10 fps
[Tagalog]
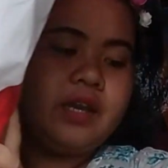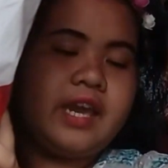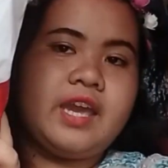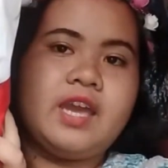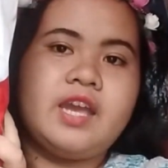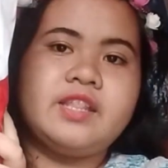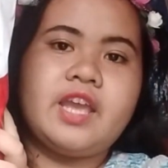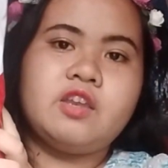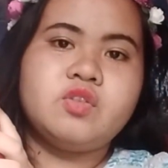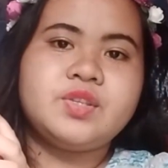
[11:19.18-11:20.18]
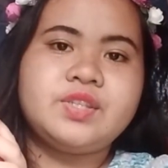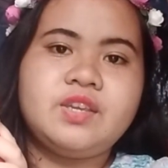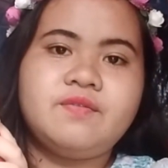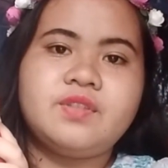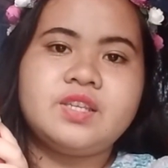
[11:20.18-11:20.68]
and I
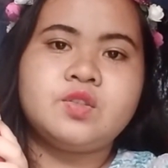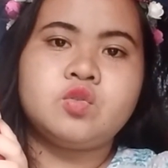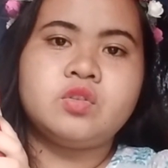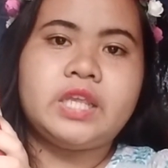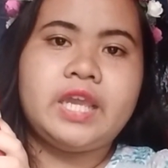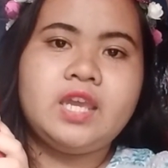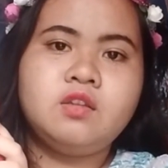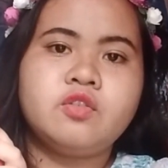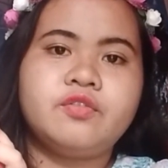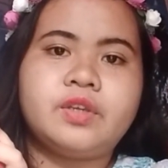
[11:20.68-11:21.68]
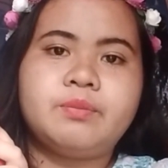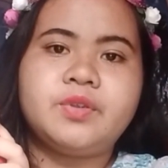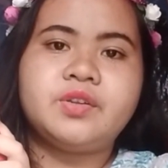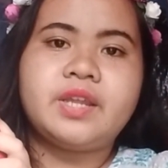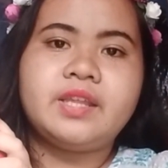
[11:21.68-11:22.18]
received this today,
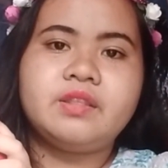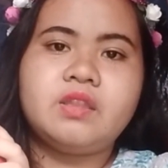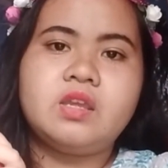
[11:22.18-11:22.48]
November 19,